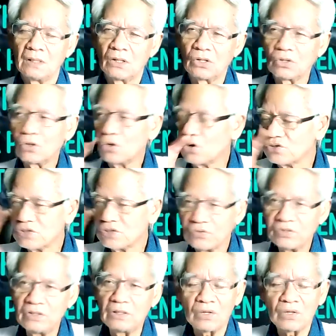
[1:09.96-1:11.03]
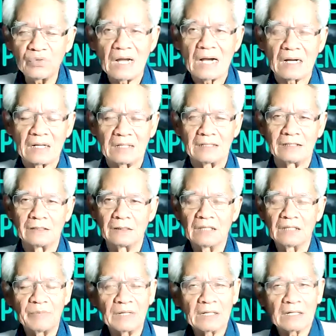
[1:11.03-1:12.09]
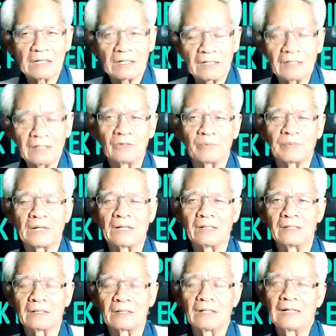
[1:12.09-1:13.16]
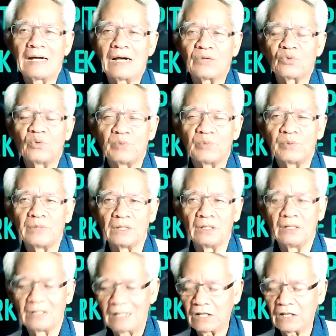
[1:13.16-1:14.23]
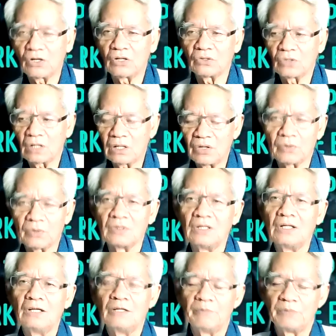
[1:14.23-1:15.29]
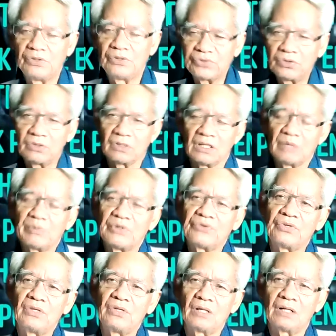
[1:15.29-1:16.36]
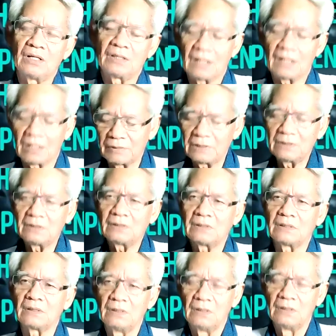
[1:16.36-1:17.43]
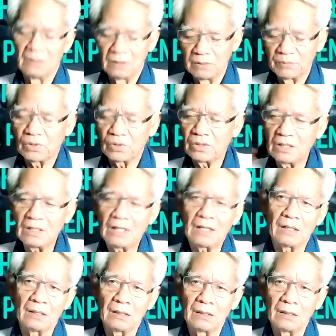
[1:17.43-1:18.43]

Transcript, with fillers: ก็ต้องขอเจ้าหน้าที่ที่เขาดักถ้ามันเกินออกไป เกินห้าทุ่มปุ๊บเนี่ยแน่นอนต้องเข้า มีชื่อในบัญชีอะไรต่างๆพอดีได้